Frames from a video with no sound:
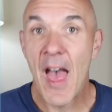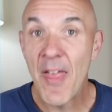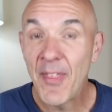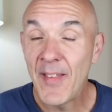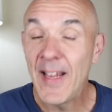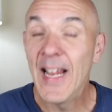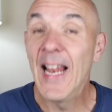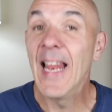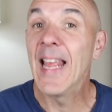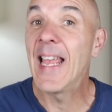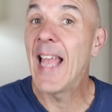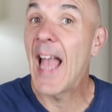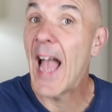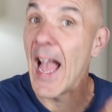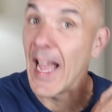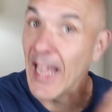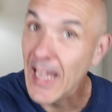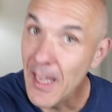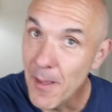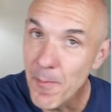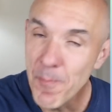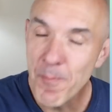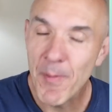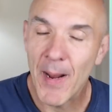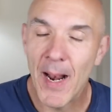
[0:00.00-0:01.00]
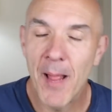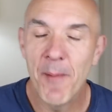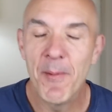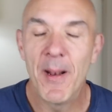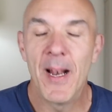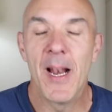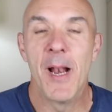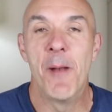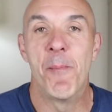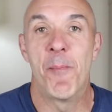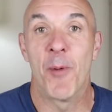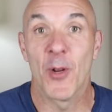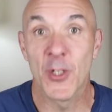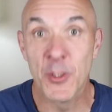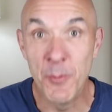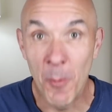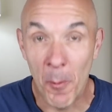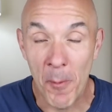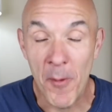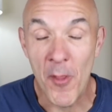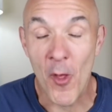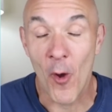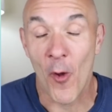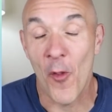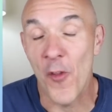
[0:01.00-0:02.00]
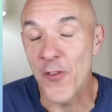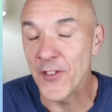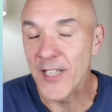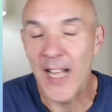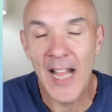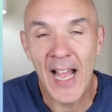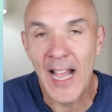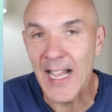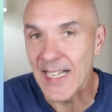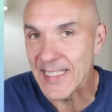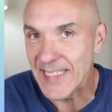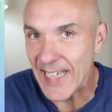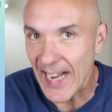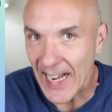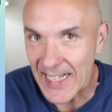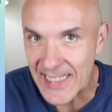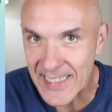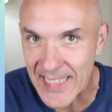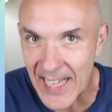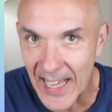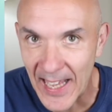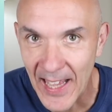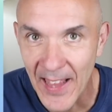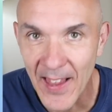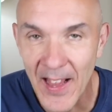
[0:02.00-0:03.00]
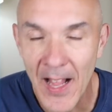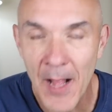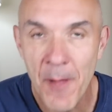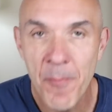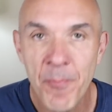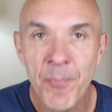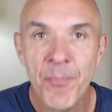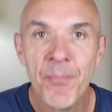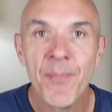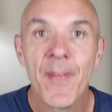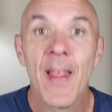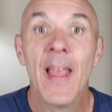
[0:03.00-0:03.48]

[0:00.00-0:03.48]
Haz clic aquí para ver el próximo vídeo cuando salga, que será enseguida.